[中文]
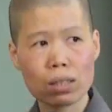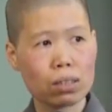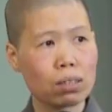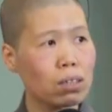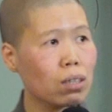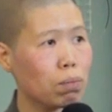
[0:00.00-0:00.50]

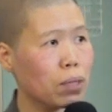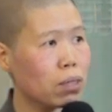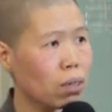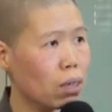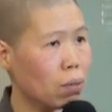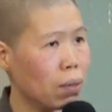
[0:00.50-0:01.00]
可是你们
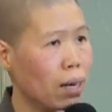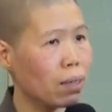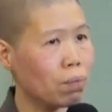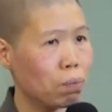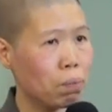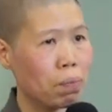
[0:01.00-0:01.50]
知道
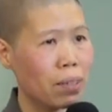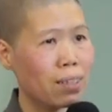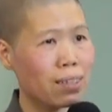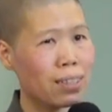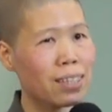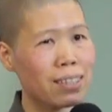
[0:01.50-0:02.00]
吗？
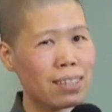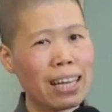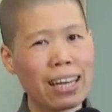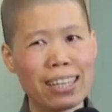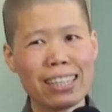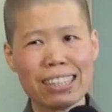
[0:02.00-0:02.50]
这个
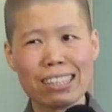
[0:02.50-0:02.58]
在